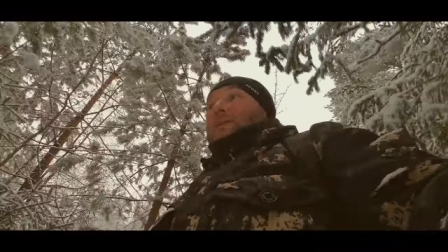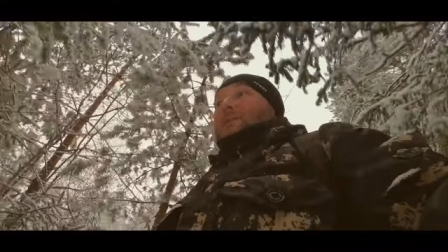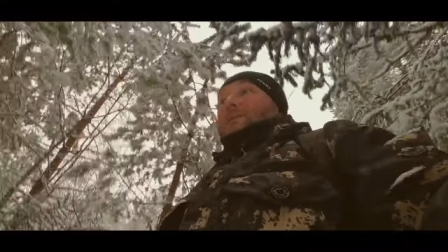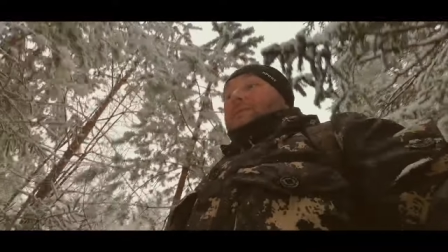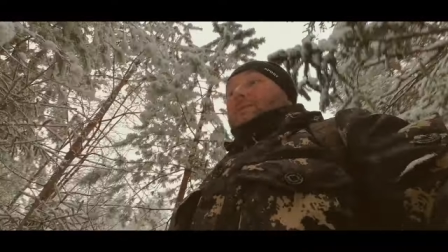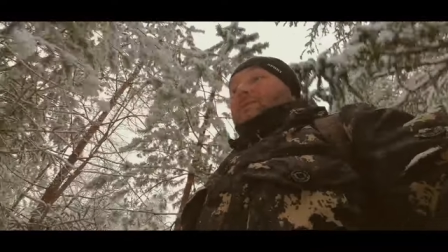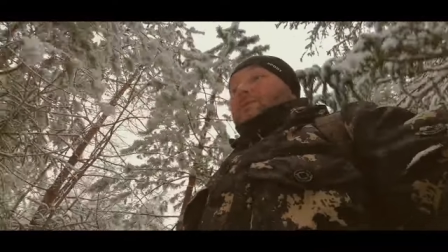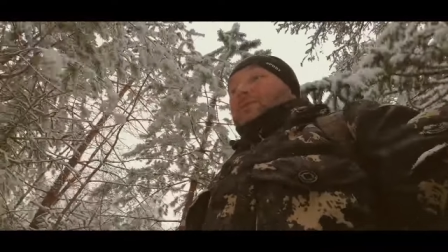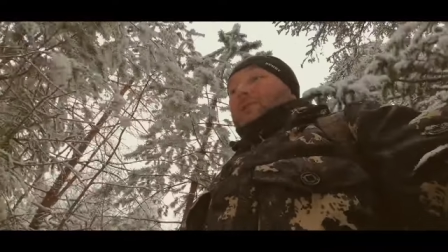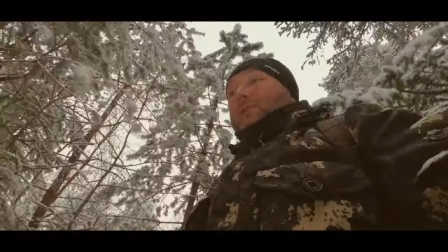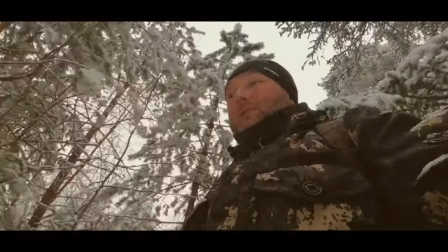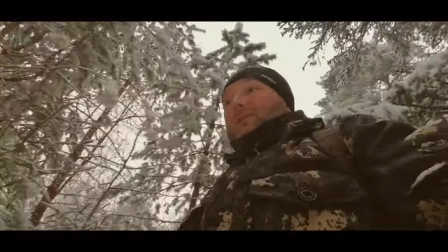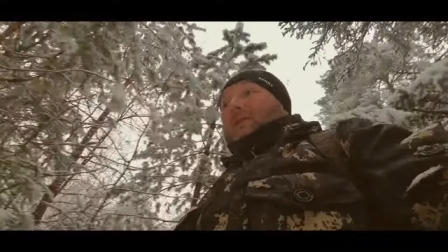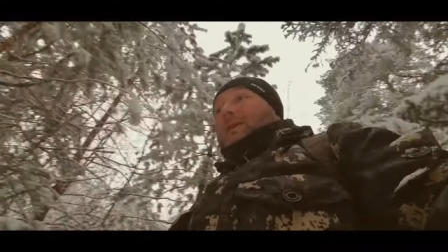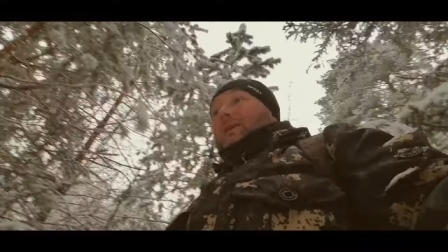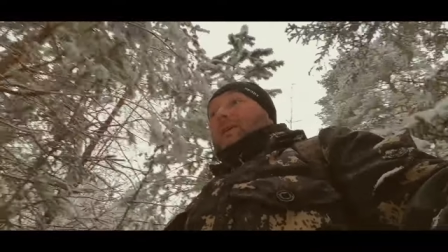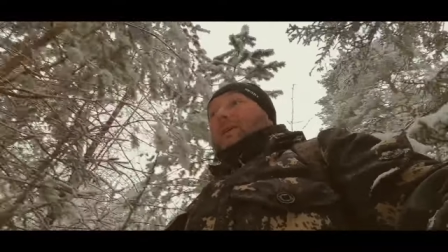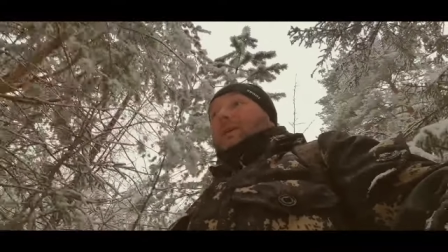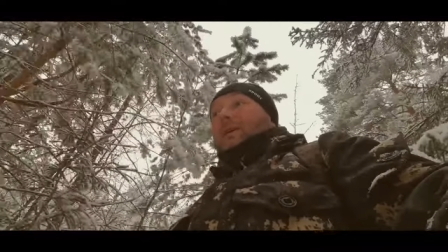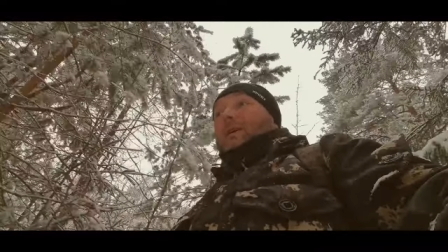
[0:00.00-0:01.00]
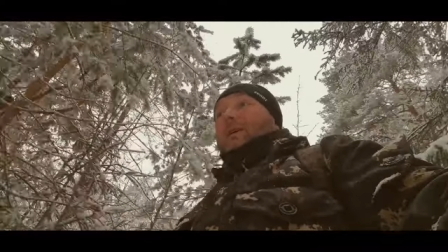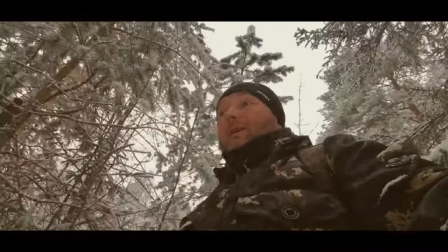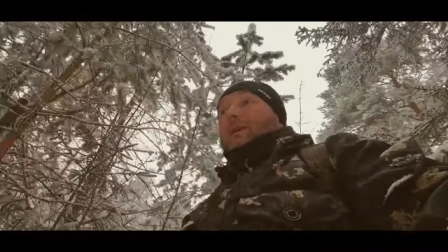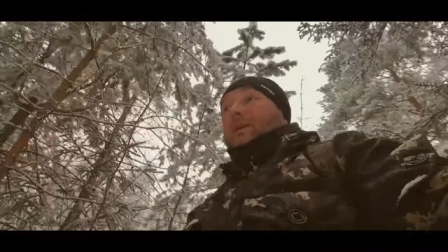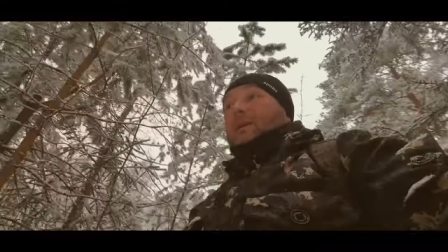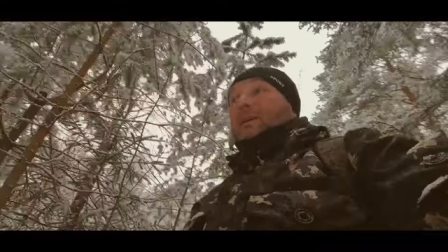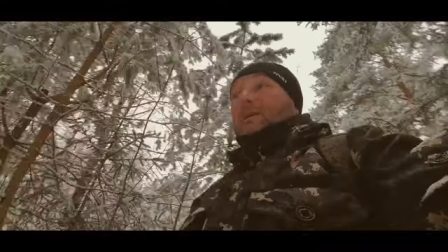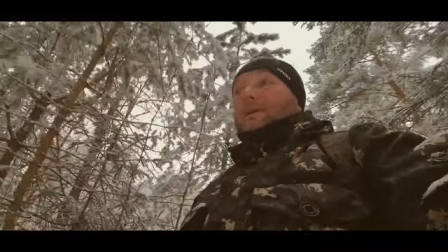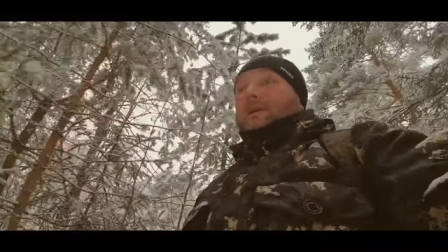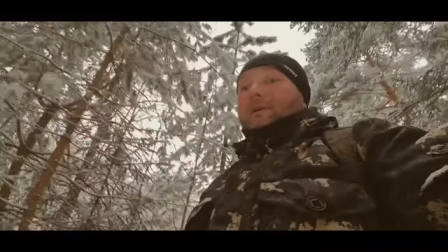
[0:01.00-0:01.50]
сейчас
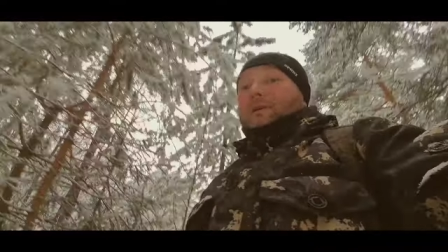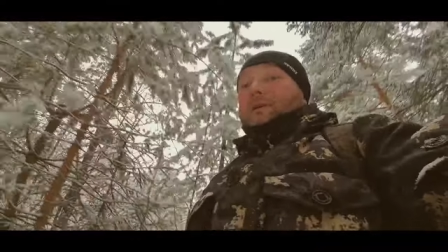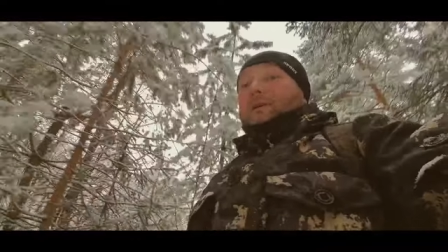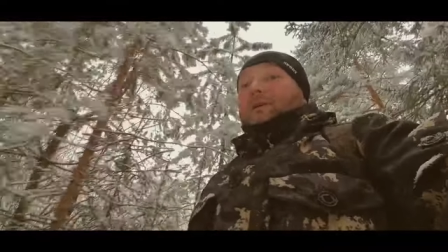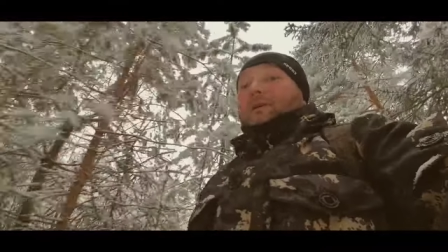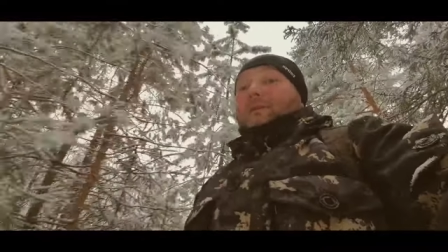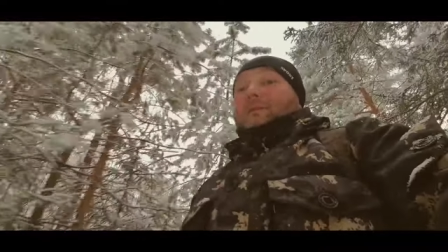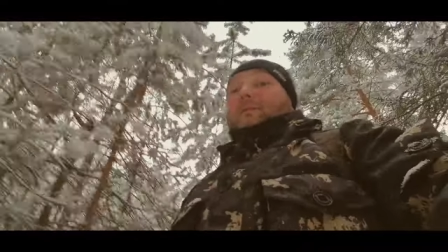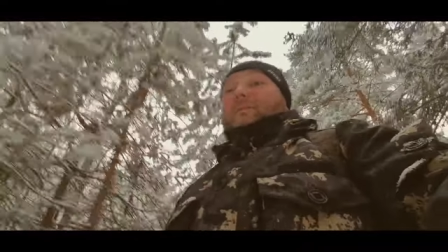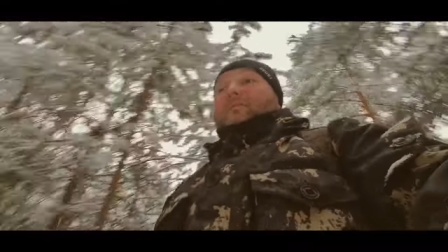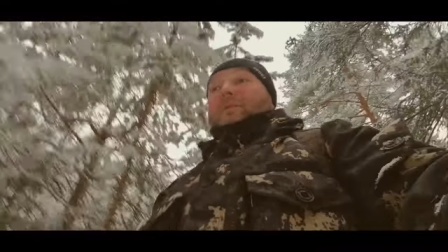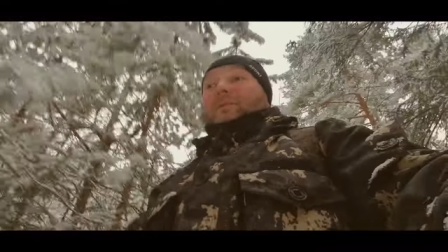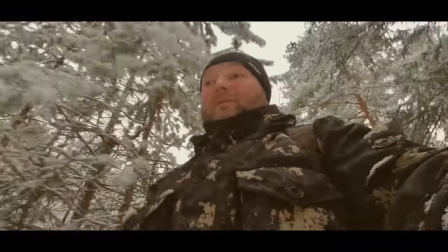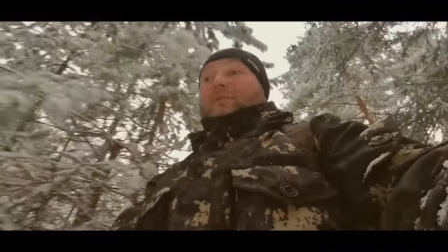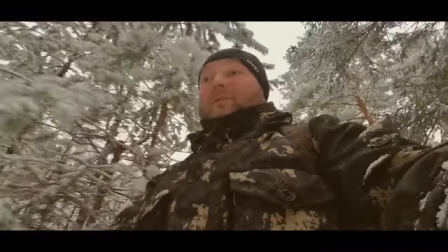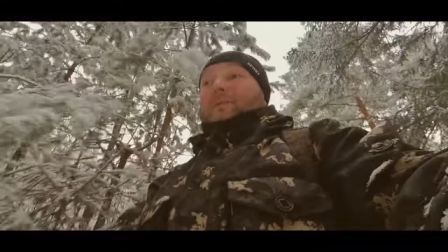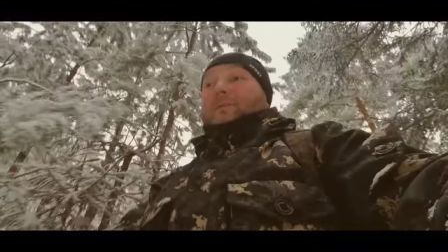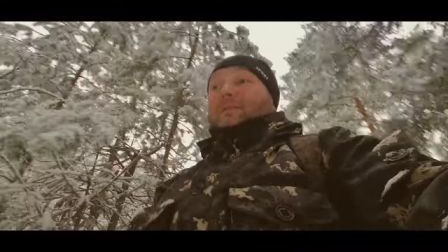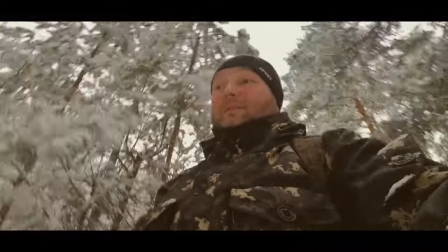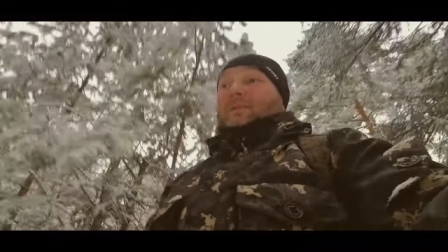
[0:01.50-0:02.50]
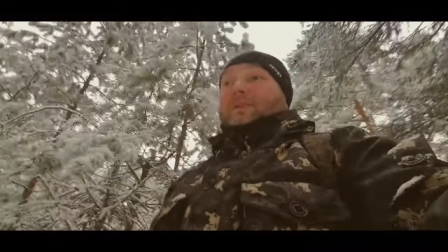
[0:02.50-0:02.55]
появилась